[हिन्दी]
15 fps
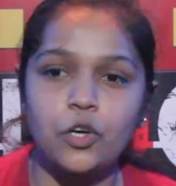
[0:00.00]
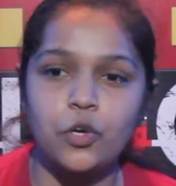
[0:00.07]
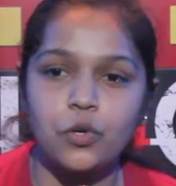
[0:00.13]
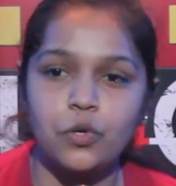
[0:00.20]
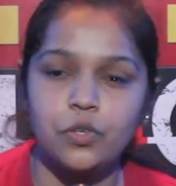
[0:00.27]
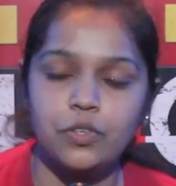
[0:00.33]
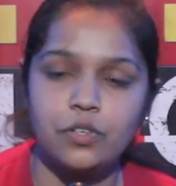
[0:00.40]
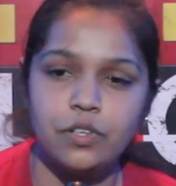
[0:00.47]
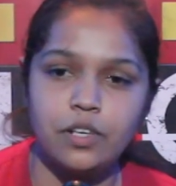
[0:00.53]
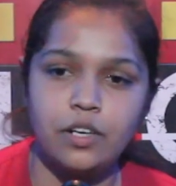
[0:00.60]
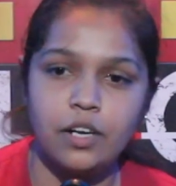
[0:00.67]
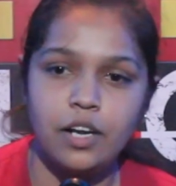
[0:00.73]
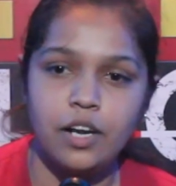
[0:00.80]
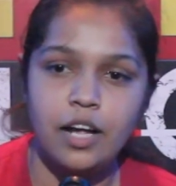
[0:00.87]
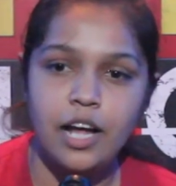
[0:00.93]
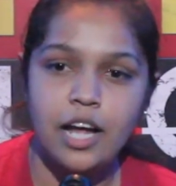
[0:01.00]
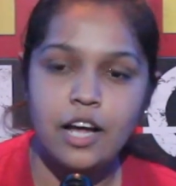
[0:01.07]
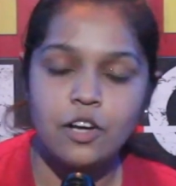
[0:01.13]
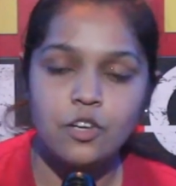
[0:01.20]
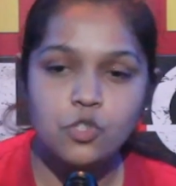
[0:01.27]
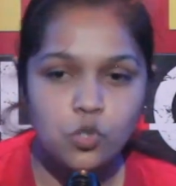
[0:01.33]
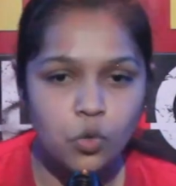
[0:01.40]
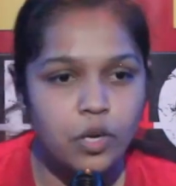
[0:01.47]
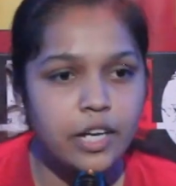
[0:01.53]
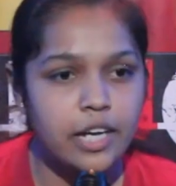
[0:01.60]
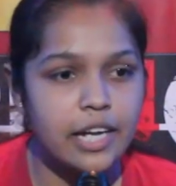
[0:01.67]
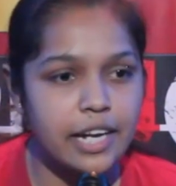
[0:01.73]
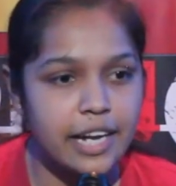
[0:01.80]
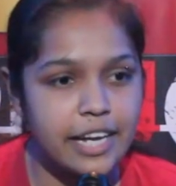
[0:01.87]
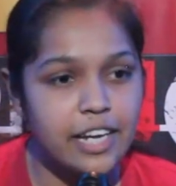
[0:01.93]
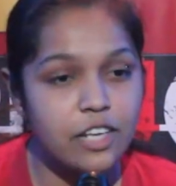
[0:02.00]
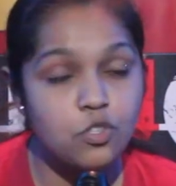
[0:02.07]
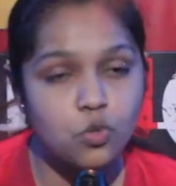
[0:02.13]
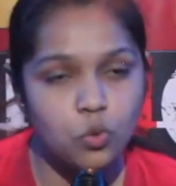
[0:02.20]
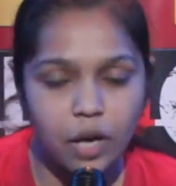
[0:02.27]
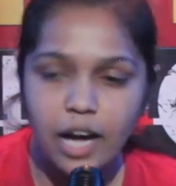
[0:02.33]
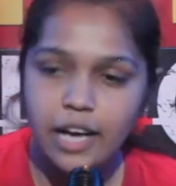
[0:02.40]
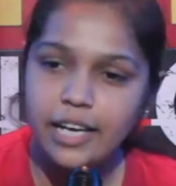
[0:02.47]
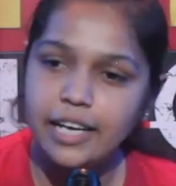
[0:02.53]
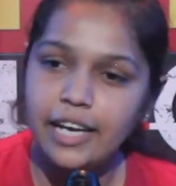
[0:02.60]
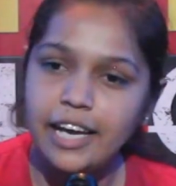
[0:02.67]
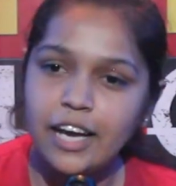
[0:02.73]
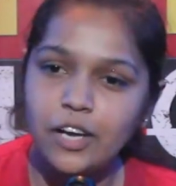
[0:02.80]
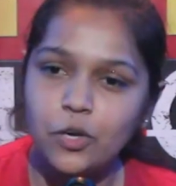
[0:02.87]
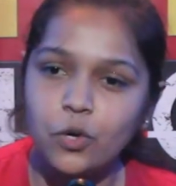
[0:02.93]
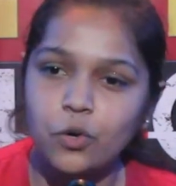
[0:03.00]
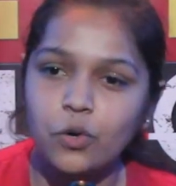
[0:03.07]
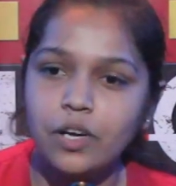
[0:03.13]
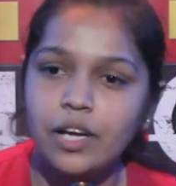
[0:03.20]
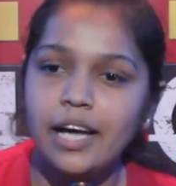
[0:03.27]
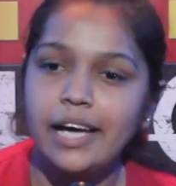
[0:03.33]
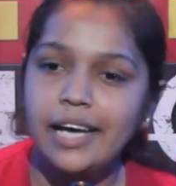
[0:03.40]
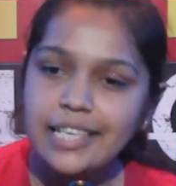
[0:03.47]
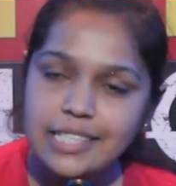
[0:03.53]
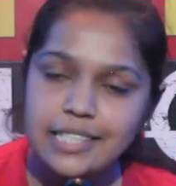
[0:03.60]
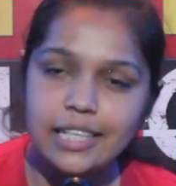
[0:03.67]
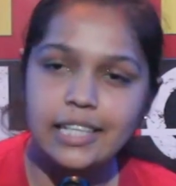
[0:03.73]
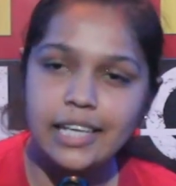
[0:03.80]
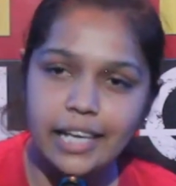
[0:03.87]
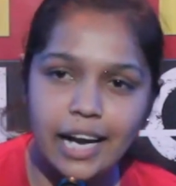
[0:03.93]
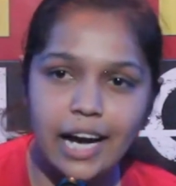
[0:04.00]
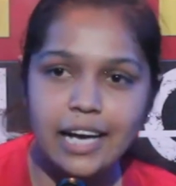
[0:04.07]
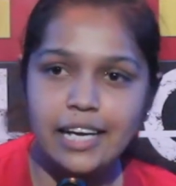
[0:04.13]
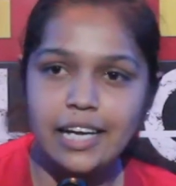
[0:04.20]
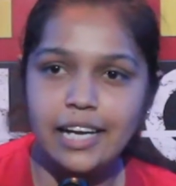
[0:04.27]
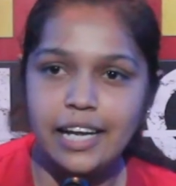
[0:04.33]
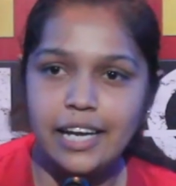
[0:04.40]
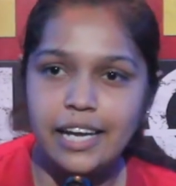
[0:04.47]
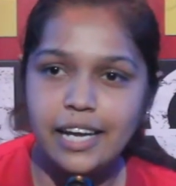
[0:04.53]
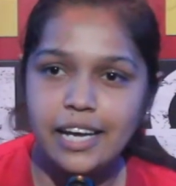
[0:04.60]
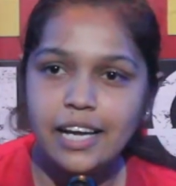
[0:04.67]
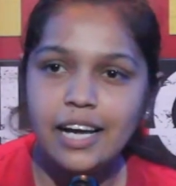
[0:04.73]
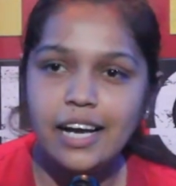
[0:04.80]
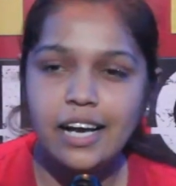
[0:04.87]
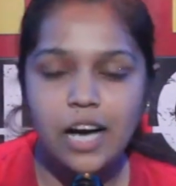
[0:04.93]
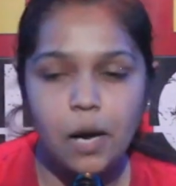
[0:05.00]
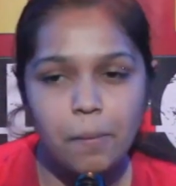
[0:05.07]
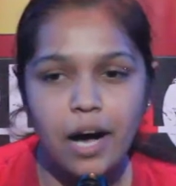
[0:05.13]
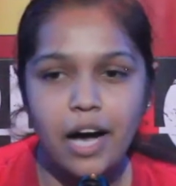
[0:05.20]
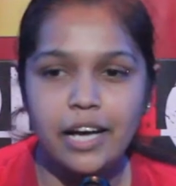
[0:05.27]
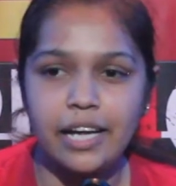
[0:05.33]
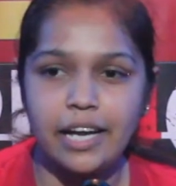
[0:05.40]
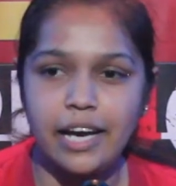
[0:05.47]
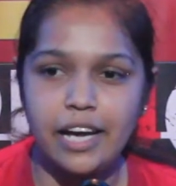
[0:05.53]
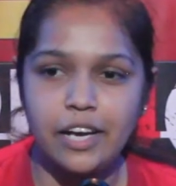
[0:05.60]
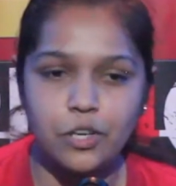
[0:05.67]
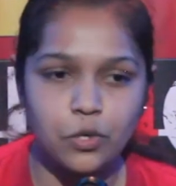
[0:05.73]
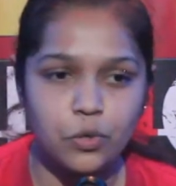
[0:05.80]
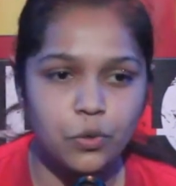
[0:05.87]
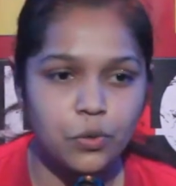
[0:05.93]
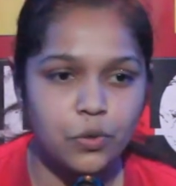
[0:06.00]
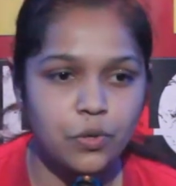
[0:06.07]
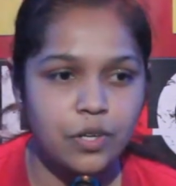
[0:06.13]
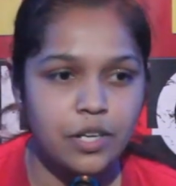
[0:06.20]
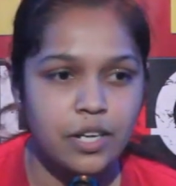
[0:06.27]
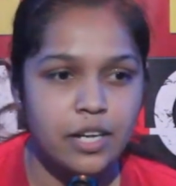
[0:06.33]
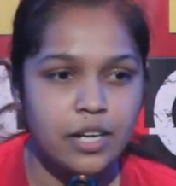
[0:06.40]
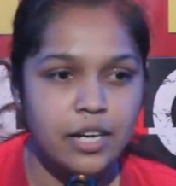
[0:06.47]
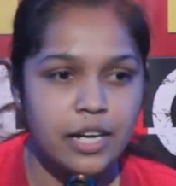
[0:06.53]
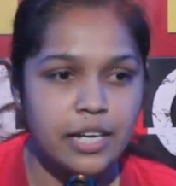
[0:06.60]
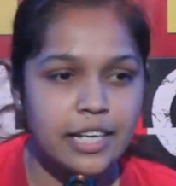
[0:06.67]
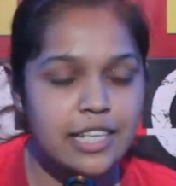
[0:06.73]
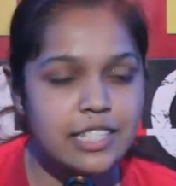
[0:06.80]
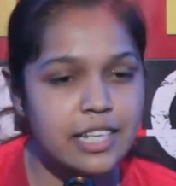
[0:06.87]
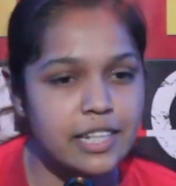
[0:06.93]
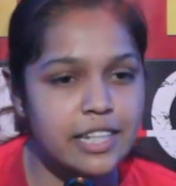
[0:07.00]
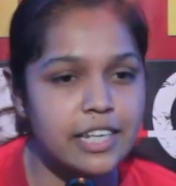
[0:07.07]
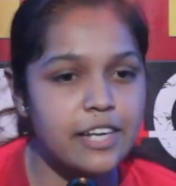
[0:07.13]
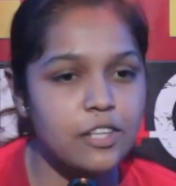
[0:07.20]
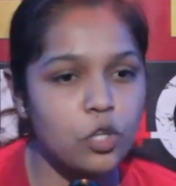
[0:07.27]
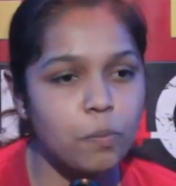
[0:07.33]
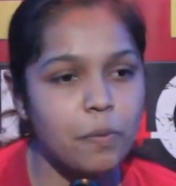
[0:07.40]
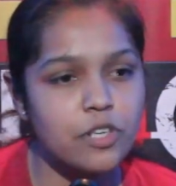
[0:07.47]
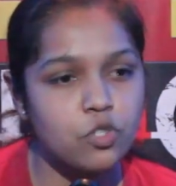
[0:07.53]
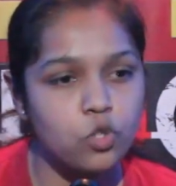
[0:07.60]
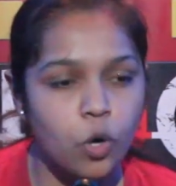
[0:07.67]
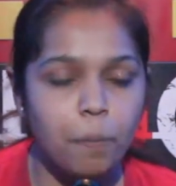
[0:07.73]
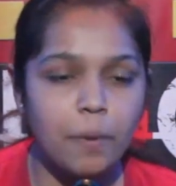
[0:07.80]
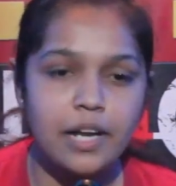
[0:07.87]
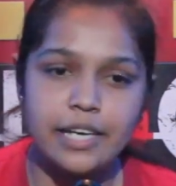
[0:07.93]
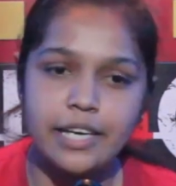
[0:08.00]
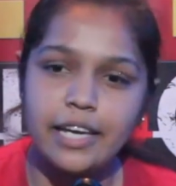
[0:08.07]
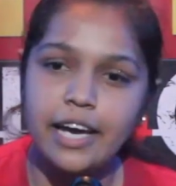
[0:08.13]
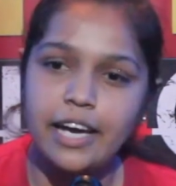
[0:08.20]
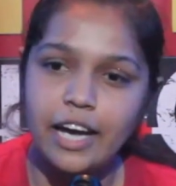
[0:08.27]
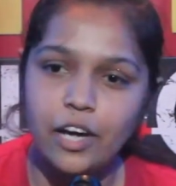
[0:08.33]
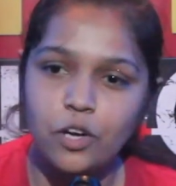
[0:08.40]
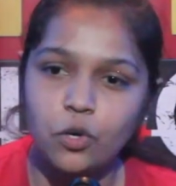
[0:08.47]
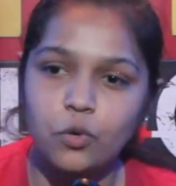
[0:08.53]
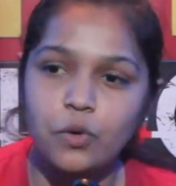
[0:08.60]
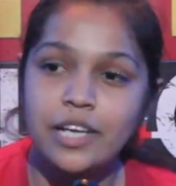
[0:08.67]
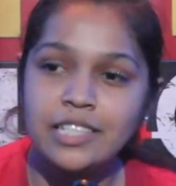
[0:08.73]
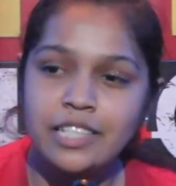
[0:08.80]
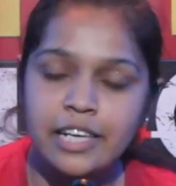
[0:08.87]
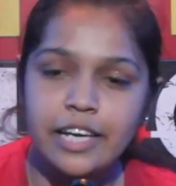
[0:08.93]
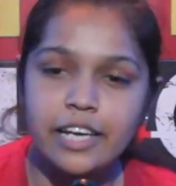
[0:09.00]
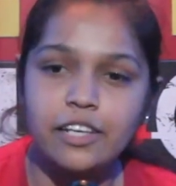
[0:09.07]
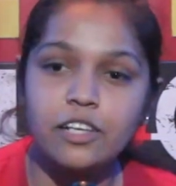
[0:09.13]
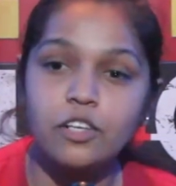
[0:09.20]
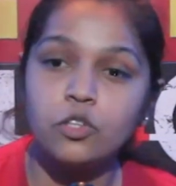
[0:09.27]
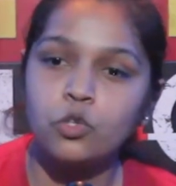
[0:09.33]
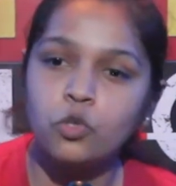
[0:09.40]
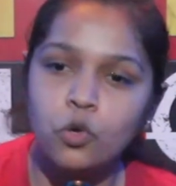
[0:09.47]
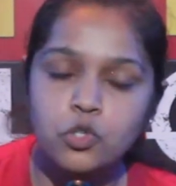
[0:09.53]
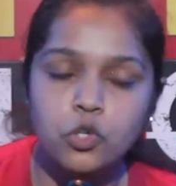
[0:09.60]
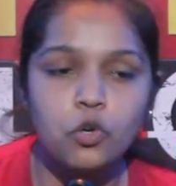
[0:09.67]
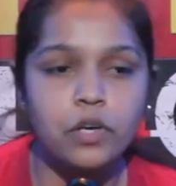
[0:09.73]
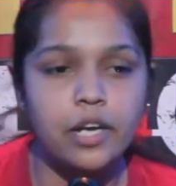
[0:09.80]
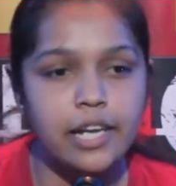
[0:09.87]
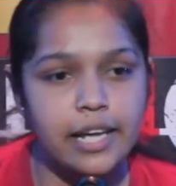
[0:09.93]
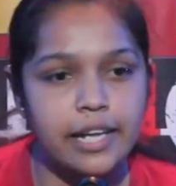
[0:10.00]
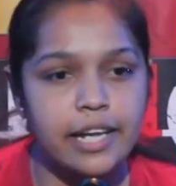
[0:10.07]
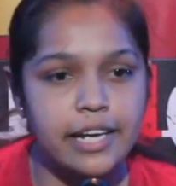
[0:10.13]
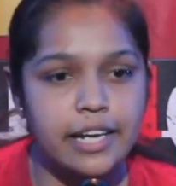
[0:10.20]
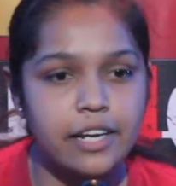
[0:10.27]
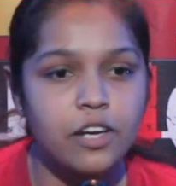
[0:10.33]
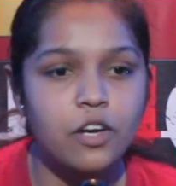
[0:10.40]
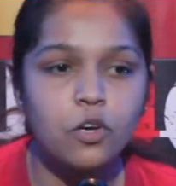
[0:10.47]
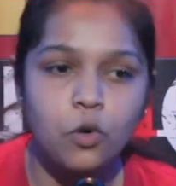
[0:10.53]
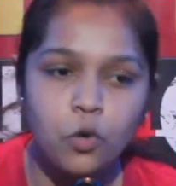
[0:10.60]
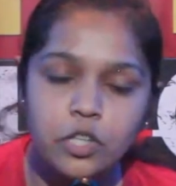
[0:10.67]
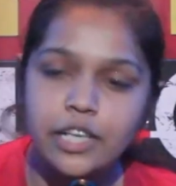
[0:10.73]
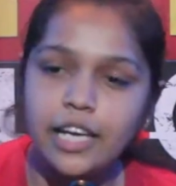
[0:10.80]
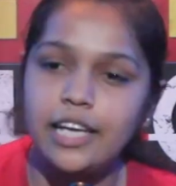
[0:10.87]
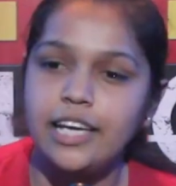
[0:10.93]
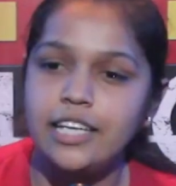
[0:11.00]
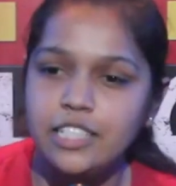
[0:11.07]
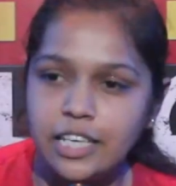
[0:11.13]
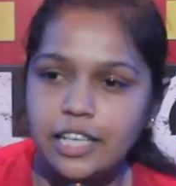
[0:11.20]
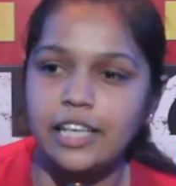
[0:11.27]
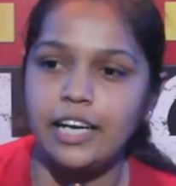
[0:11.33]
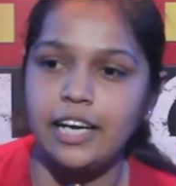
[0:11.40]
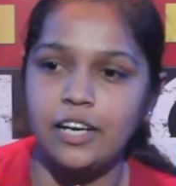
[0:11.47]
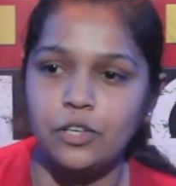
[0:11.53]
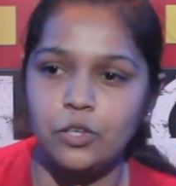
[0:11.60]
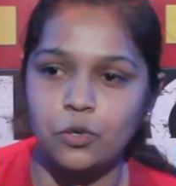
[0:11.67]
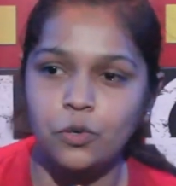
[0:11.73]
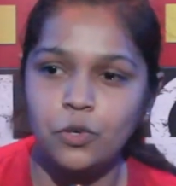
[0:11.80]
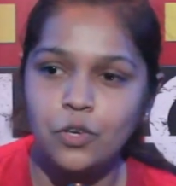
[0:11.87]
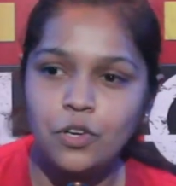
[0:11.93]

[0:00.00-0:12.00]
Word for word: करो सुनकर नहीं सुनाकर आया करो इज्जत गिराकर नहीं कमाकर आया करो ये जिंदगी तो बस दो पल की है यारो इसलिए दूसरों के लिए नहीं खुद के लिए जी कर आया करो